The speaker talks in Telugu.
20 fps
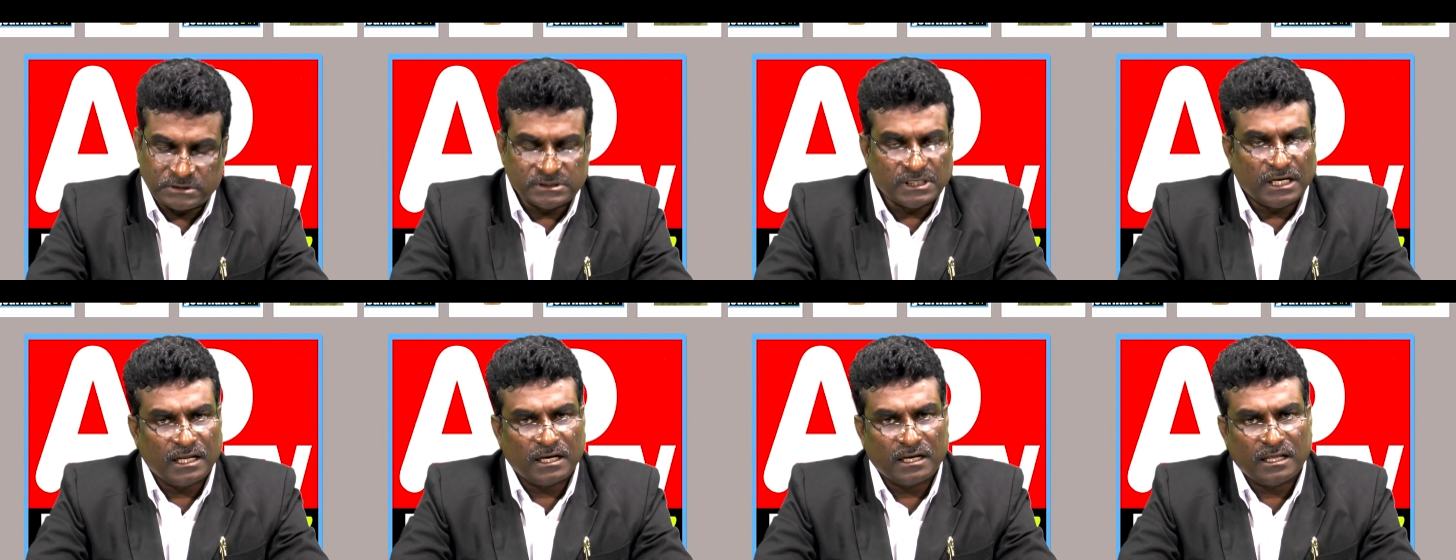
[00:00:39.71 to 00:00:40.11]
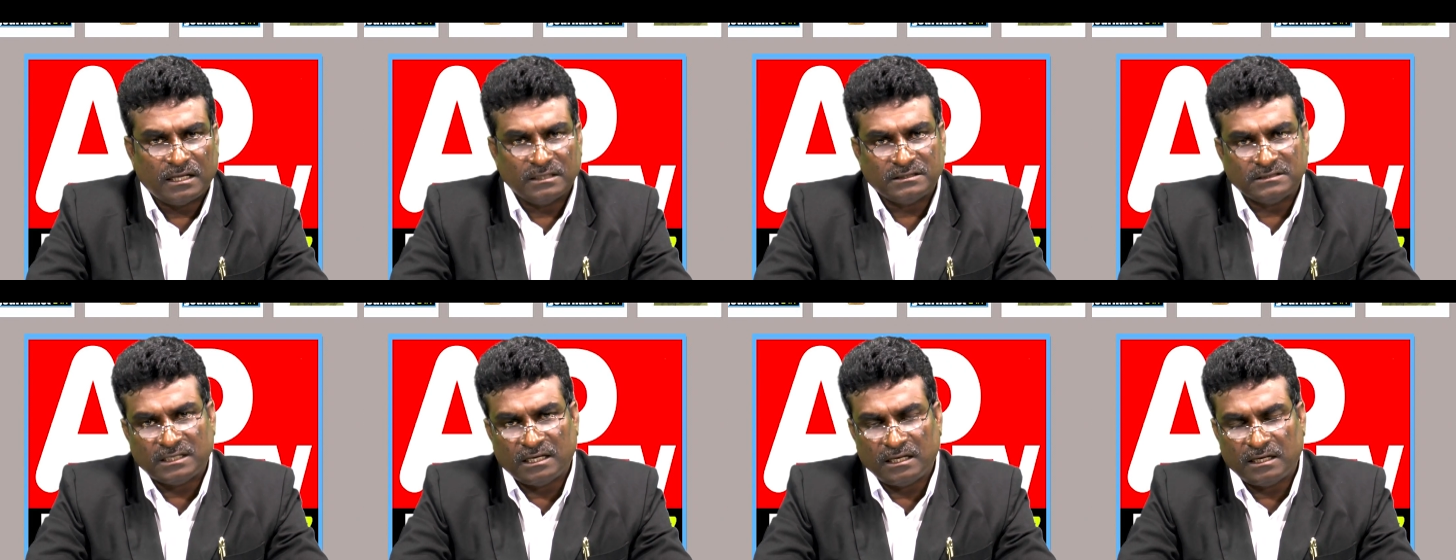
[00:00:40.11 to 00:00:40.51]
చాలా
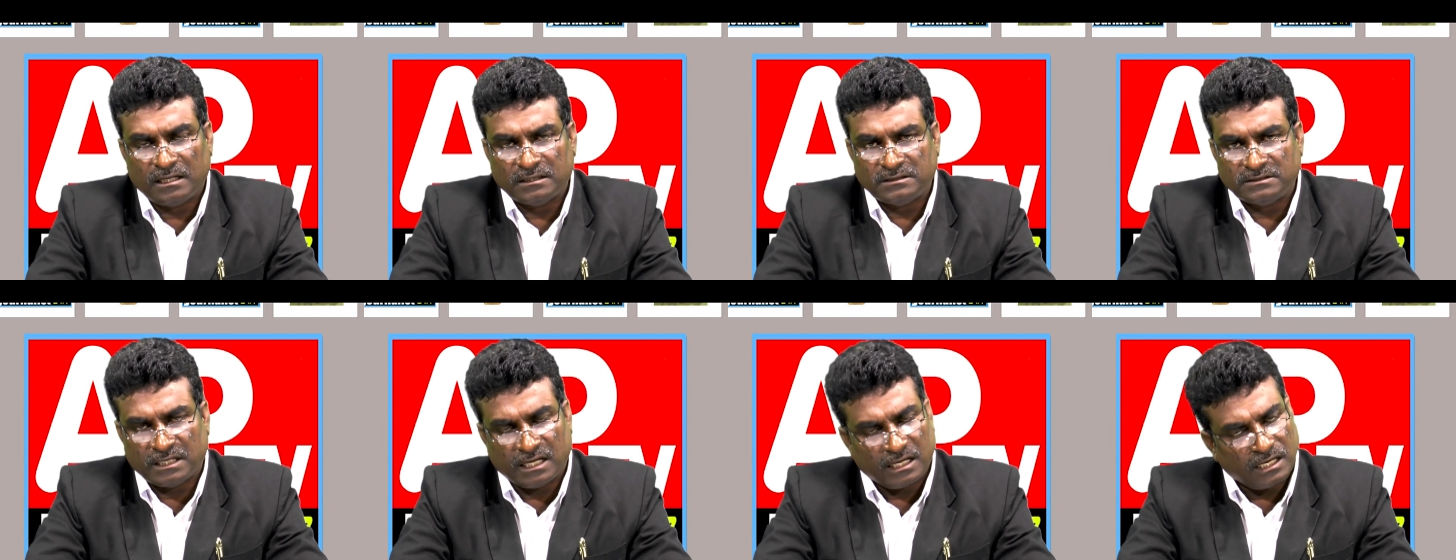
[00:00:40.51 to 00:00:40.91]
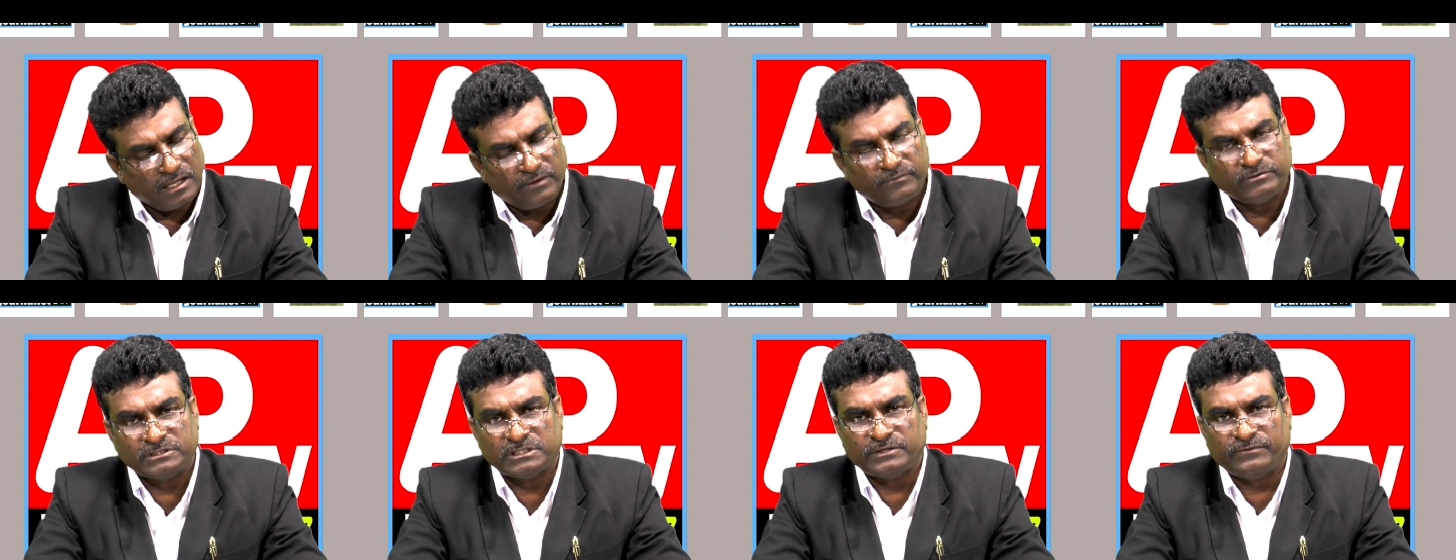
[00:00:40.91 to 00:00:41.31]
చాలా చాలా
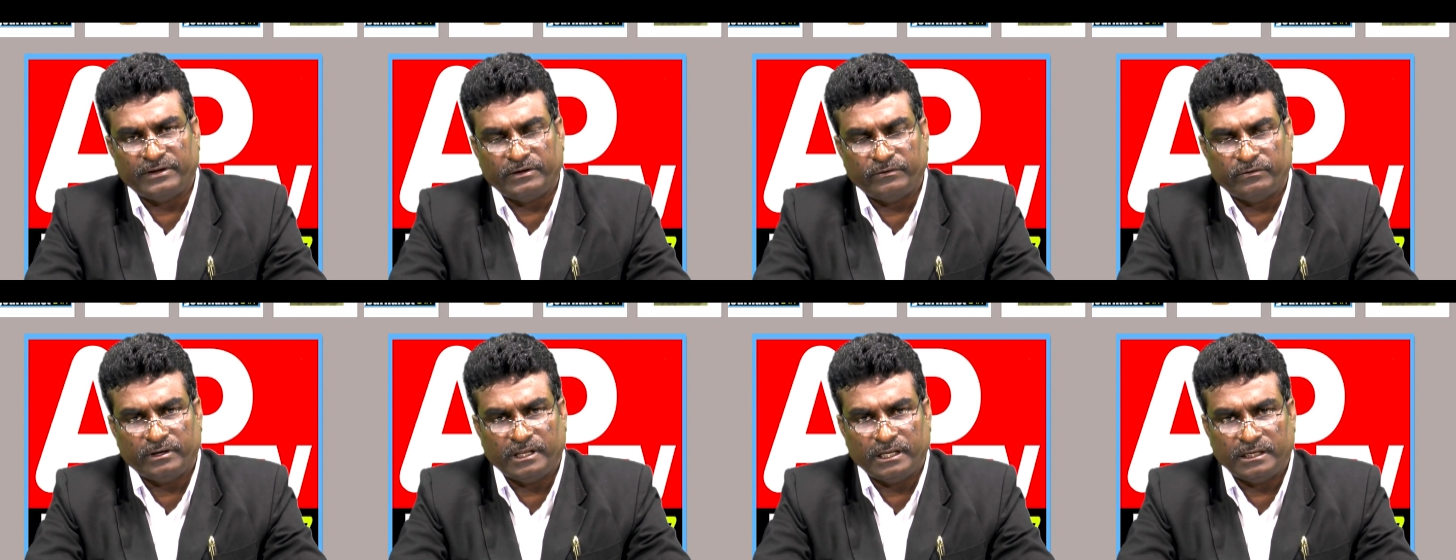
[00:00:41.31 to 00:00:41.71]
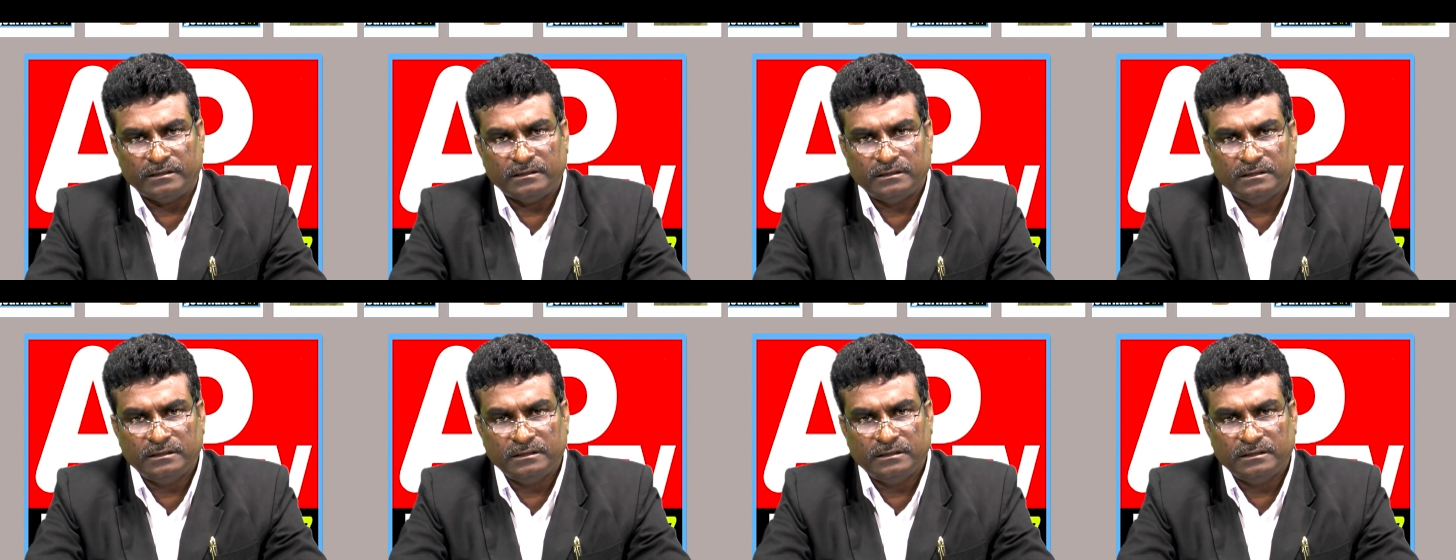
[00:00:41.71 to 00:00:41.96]
అవసరమై ఉన్నాయి